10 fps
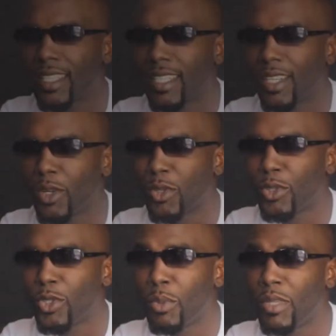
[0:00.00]
c'est en
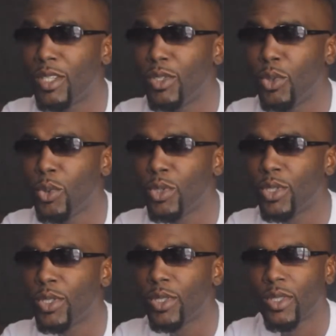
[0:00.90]

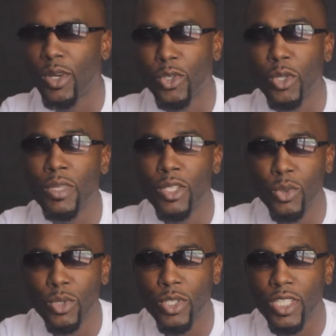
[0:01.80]
2012, en
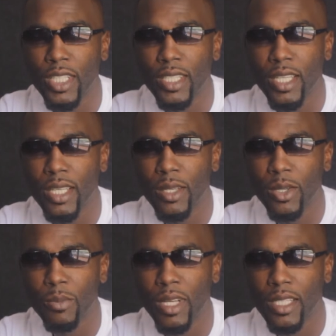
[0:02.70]
2012 que j'ai été
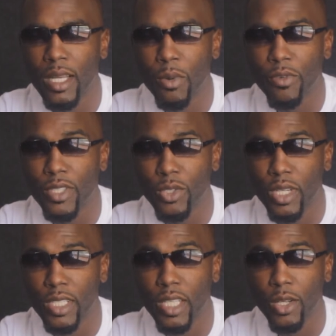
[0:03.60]
euh, mannequin
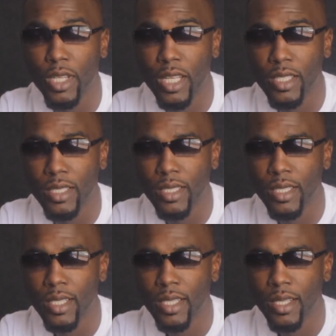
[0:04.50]
professionnel, c'est en Inde.
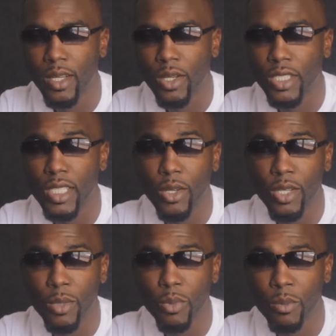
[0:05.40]
j'étais en
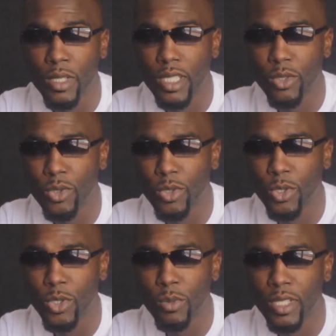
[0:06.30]
Inde pour mes études de
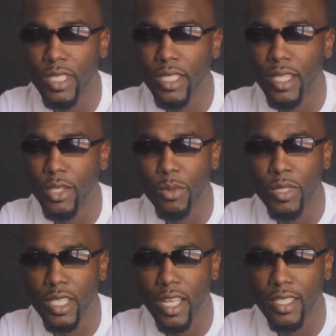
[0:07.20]
2010 à
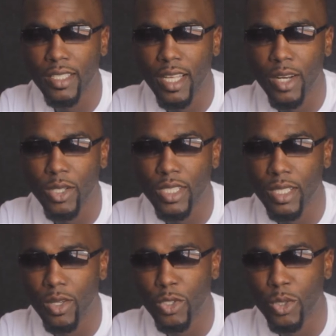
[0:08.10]
2015. Alors
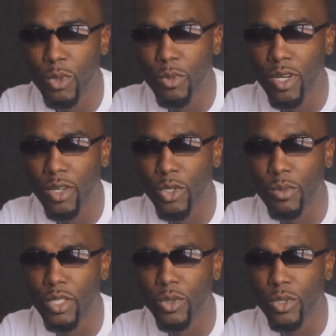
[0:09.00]
c'est en ce moment-là, en
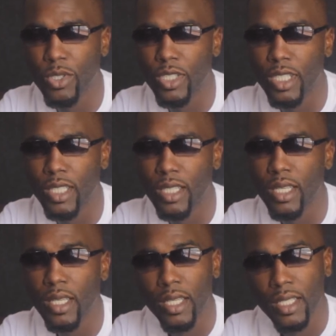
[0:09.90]
2012, que j'ai
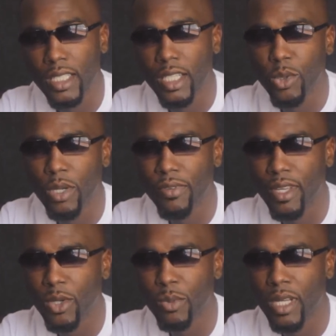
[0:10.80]
eu à faire
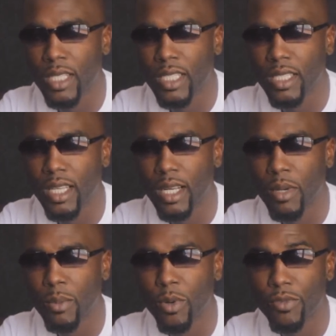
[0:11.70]
le mannequinat
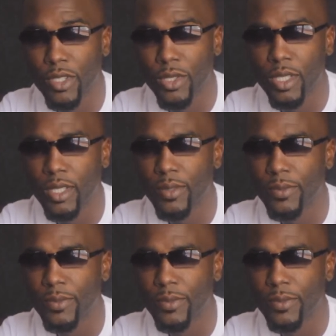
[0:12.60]
là-bas professionnel.